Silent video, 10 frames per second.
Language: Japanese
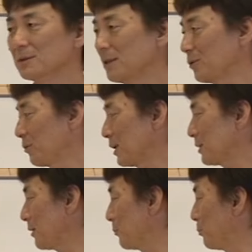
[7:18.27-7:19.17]
先ほど話
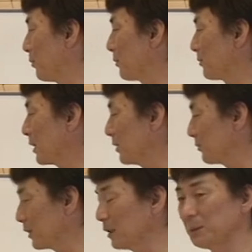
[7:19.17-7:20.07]
したボールの軌道
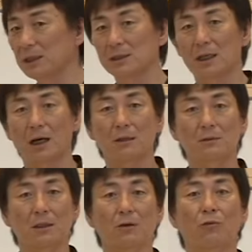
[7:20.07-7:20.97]
のイメージがあ
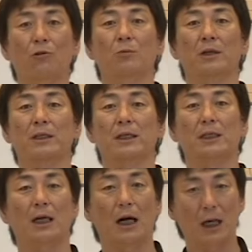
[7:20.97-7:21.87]
るからフォームは出
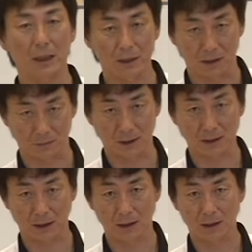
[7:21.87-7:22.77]
来上がっていくんで
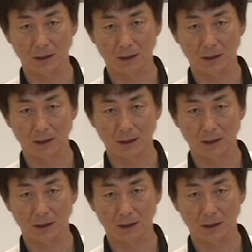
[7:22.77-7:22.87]
すから